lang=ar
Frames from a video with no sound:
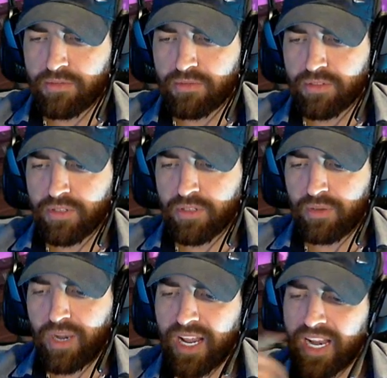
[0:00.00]
أه
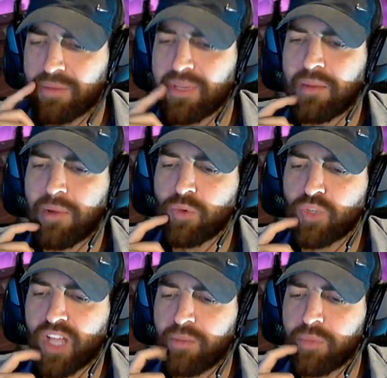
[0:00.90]
والله هلا بدل ما
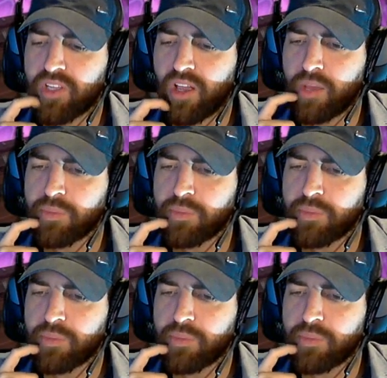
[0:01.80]
اموت هعبي طاقة